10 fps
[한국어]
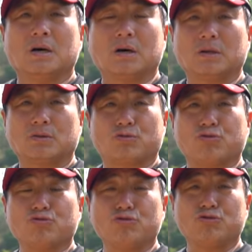어,
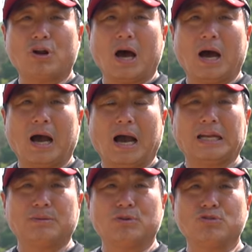중류나
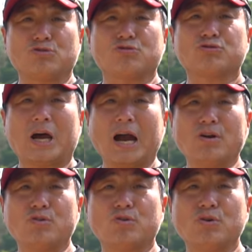아니면
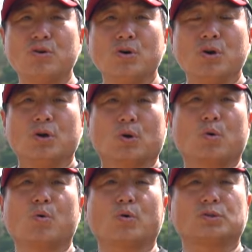중상류
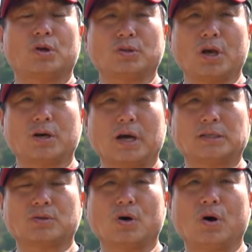이런 곳을 선택을
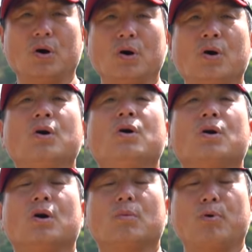하셔서
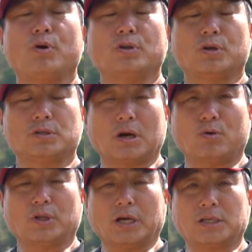어, 포인트를
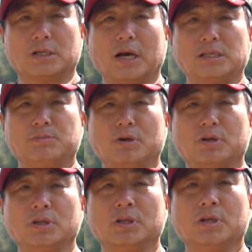잡고 낚시를
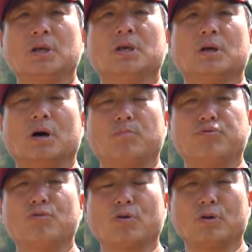하시면은 어,
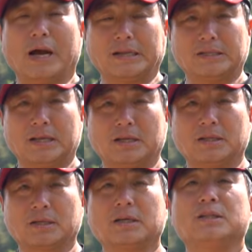붕어를 낚는
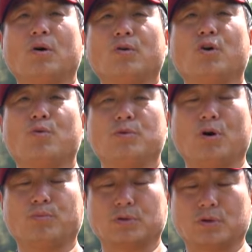데는 큰 어려움이
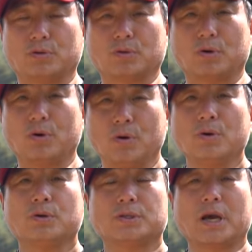없을 것으로
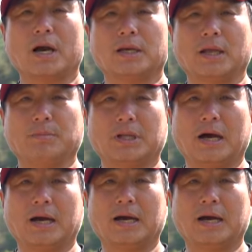생각이 됩니다